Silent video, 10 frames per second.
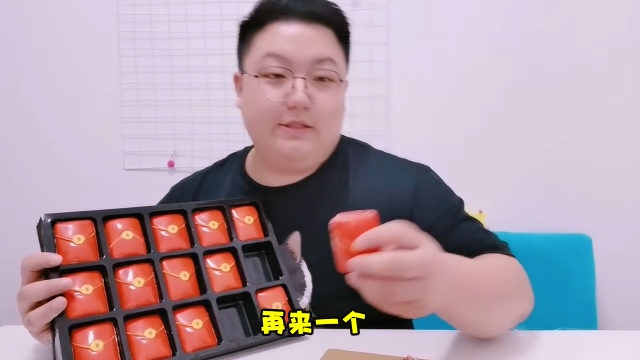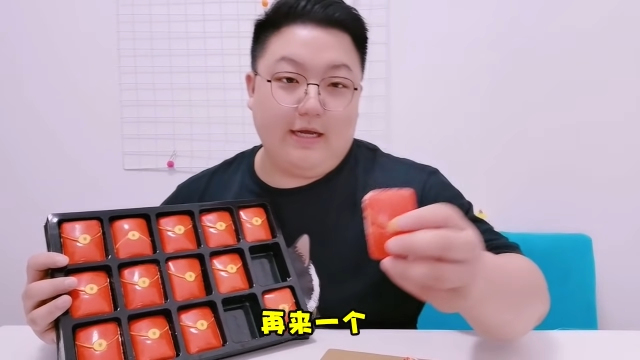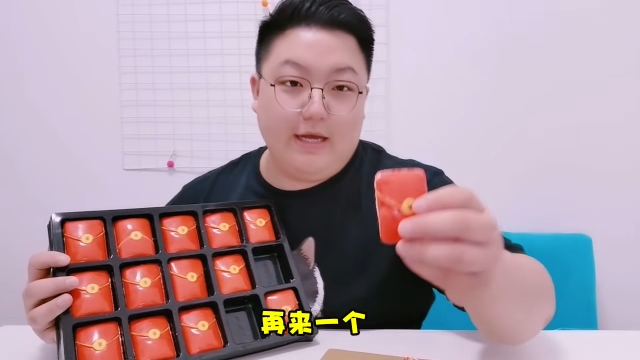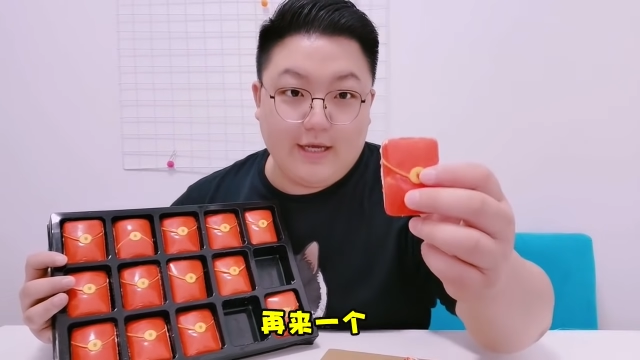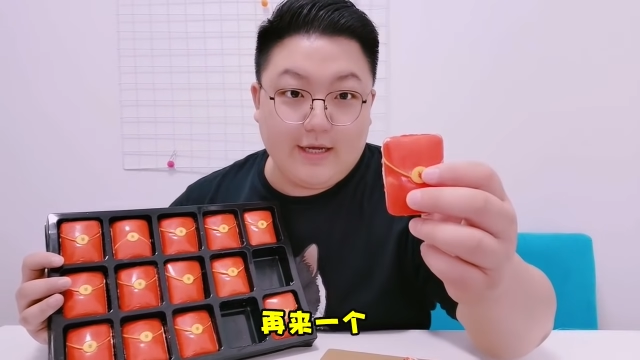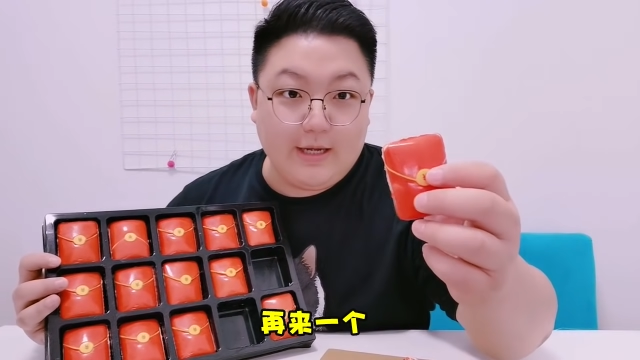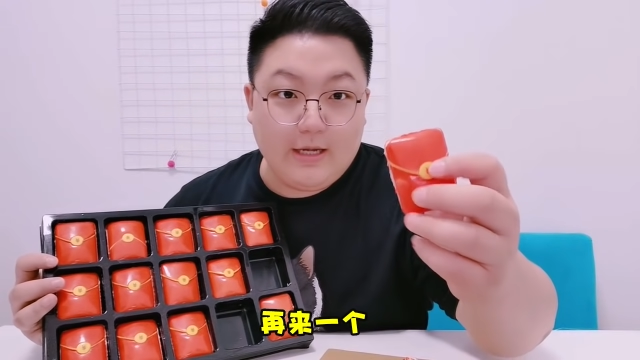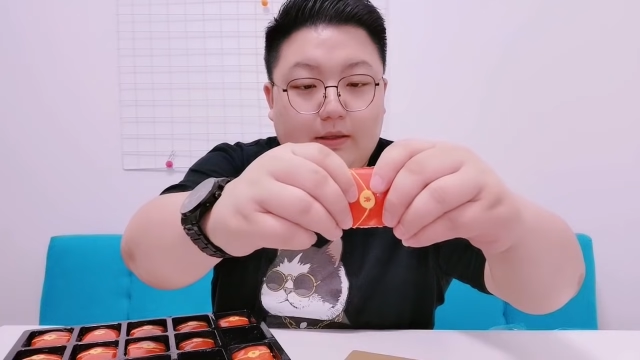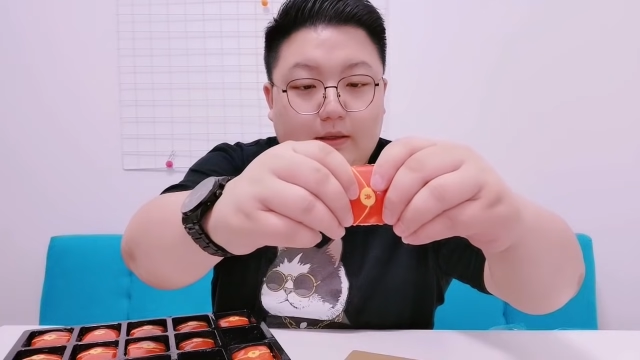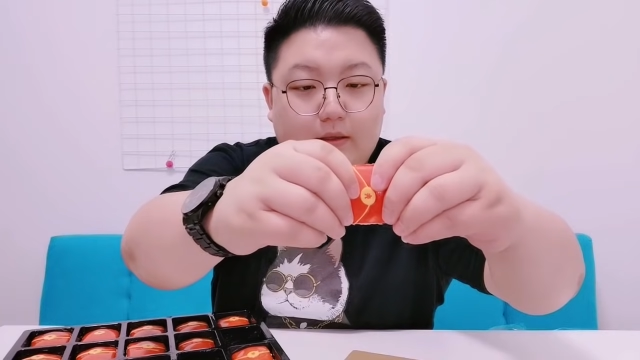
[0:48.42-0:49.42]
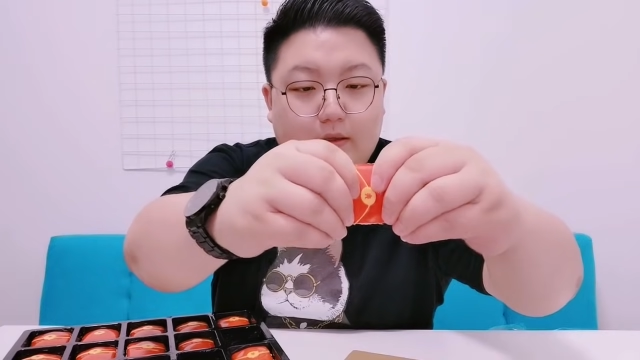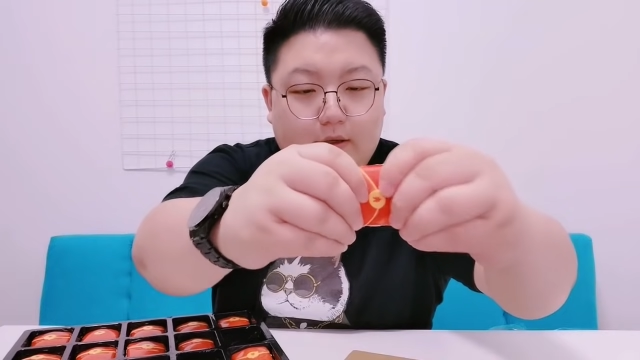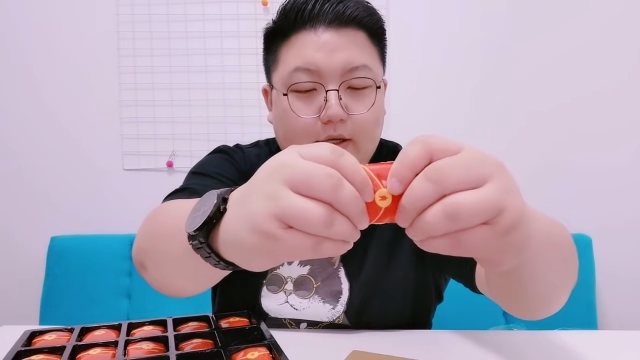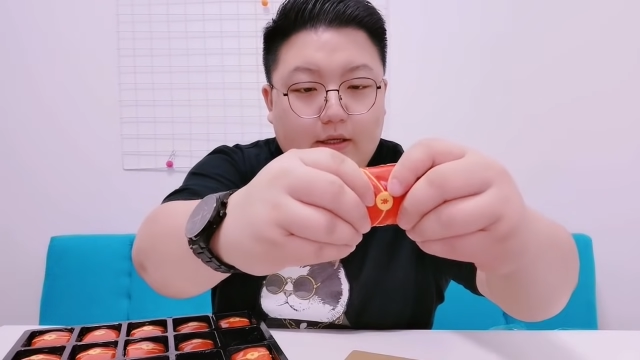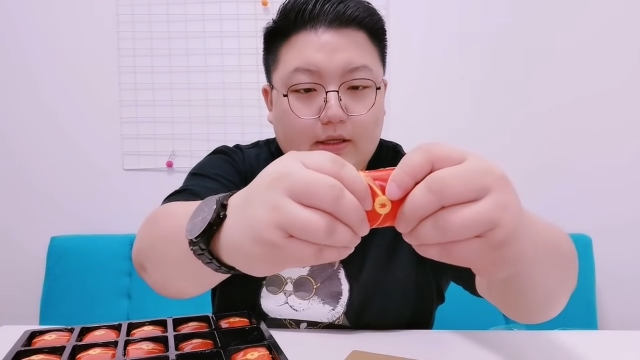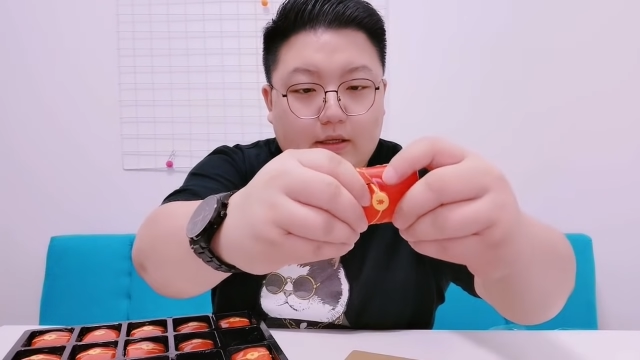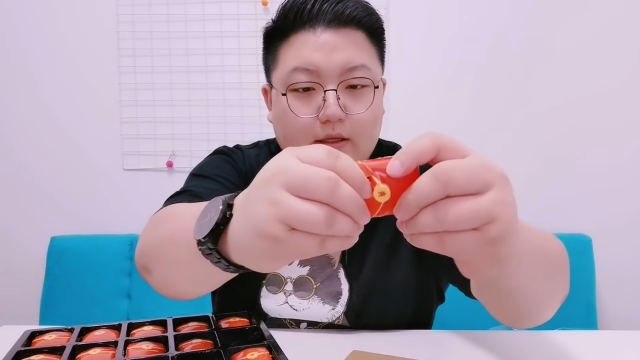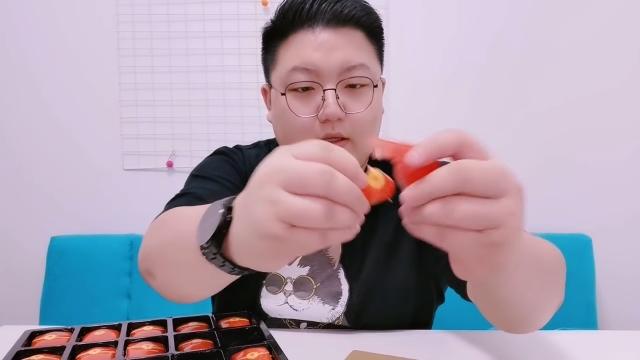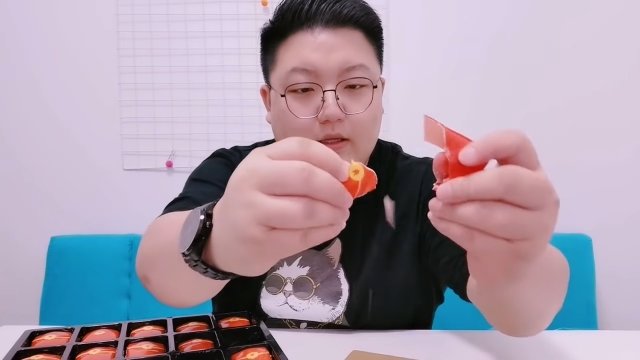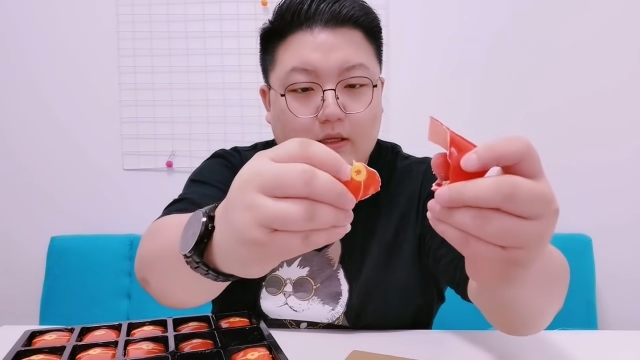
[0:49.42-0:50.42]
再来一颗，哎，
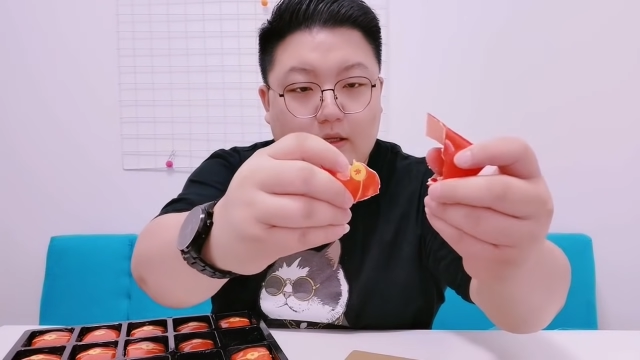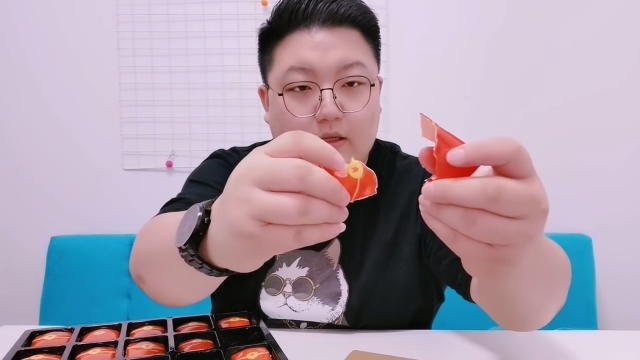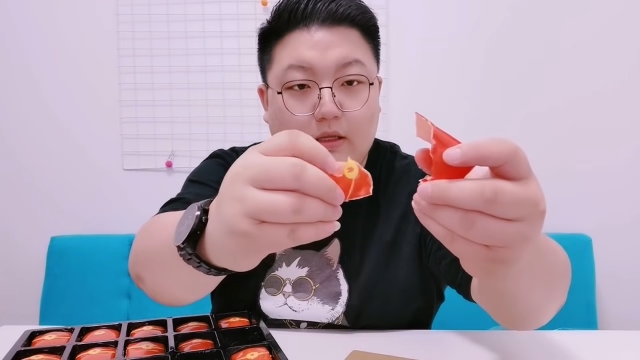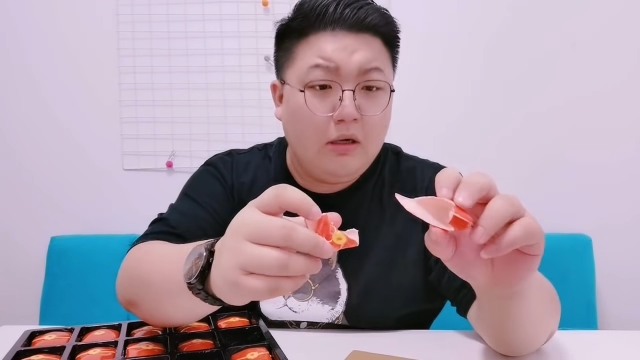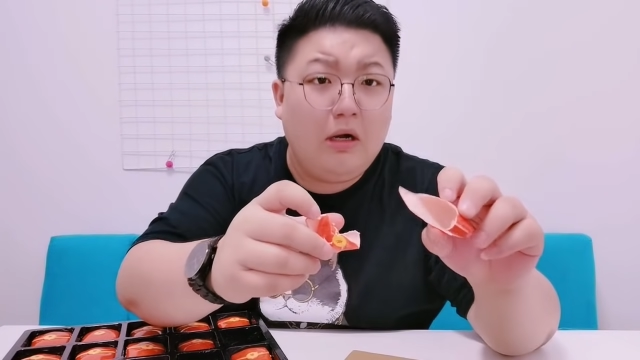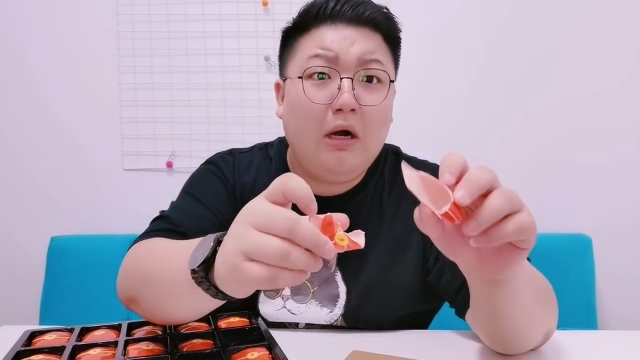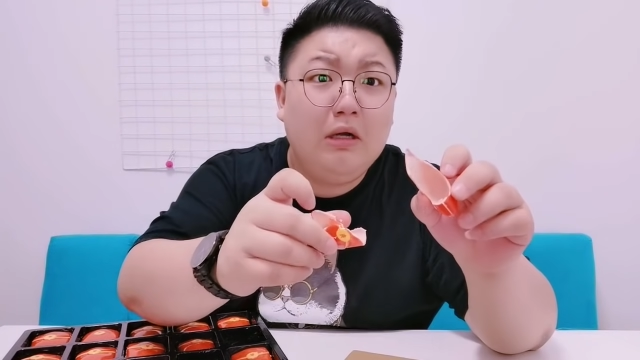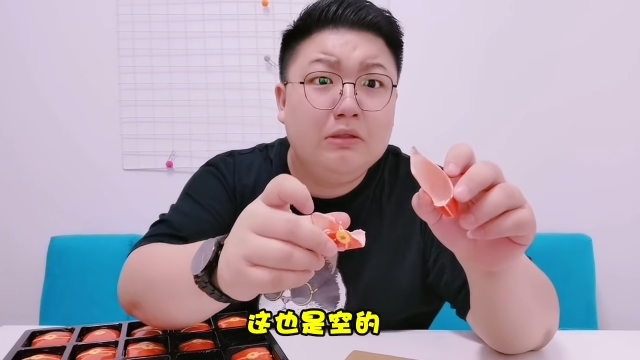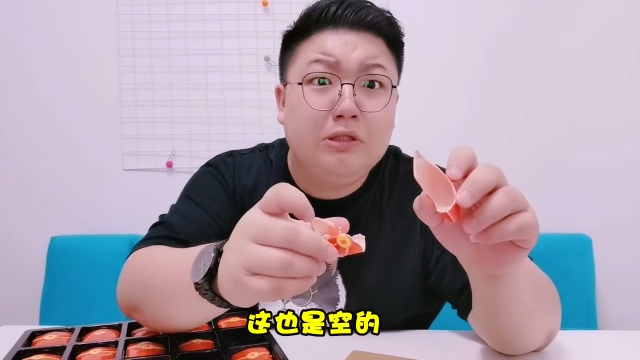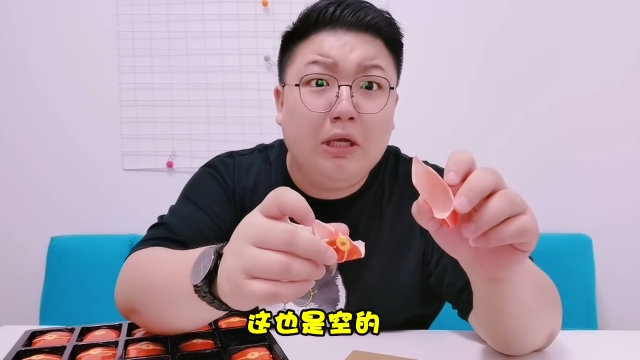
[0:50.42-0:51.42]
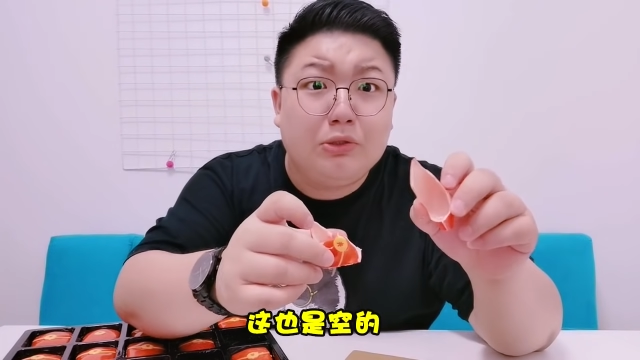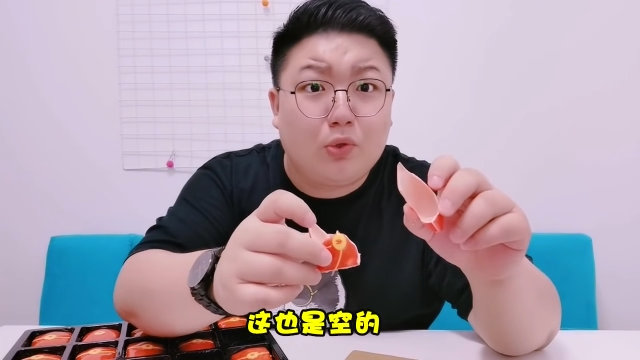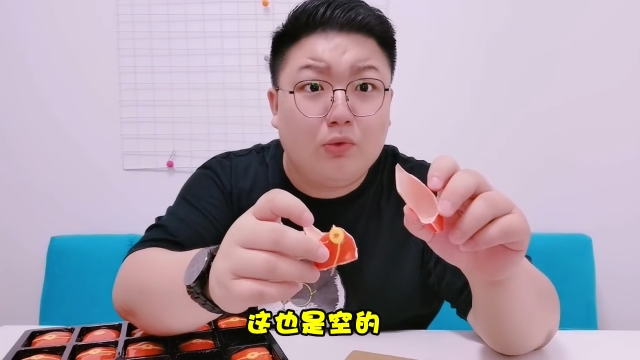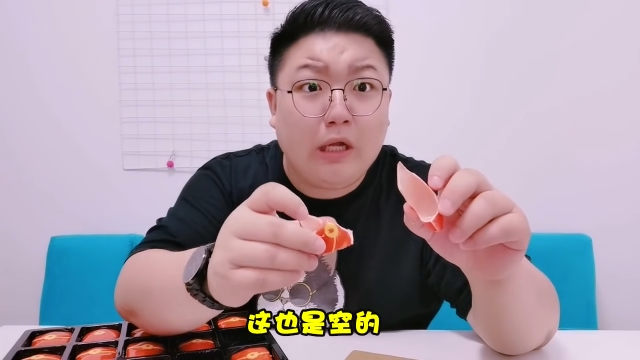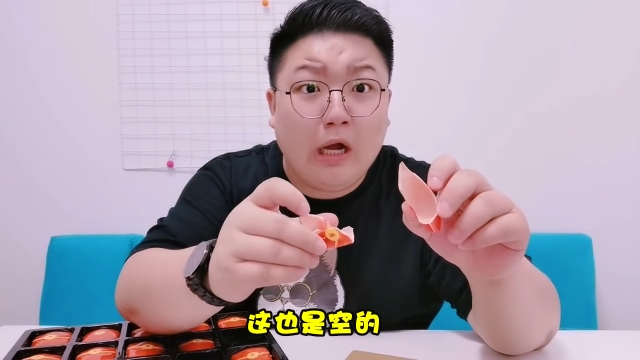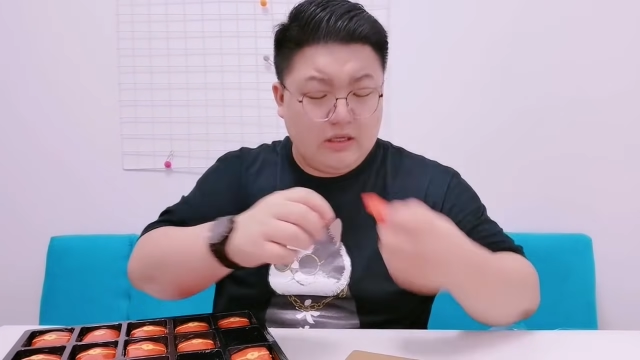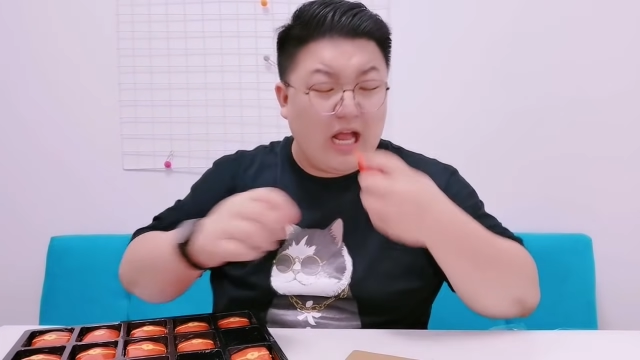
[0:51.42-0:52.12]
啊，这也是空的，